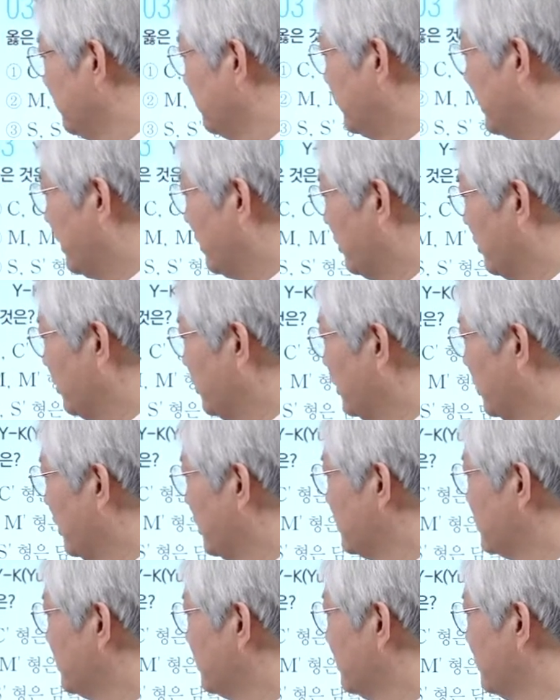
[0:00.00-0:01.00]
바로 어떻게
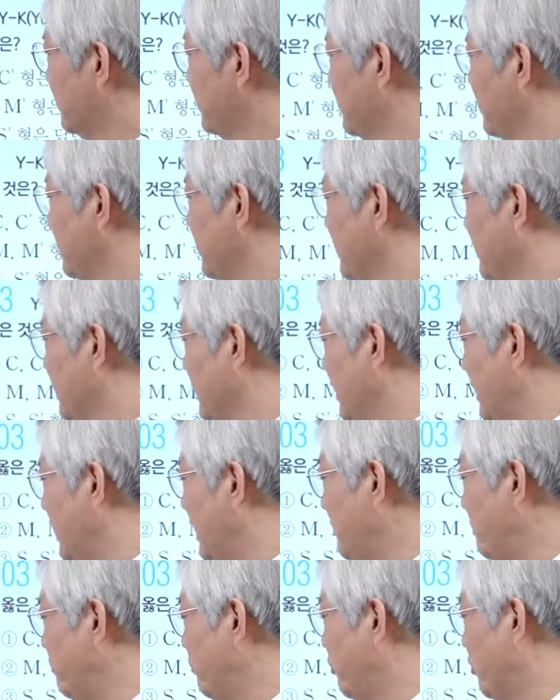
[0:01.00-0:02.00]
해서
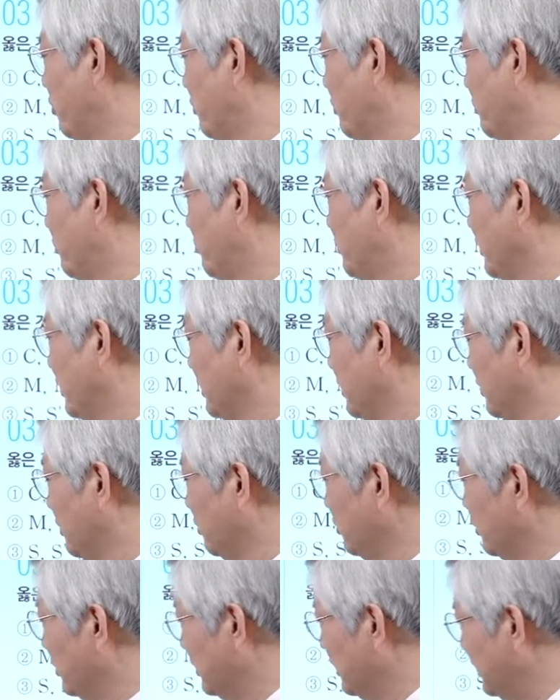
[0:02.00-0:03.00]
F, 이것도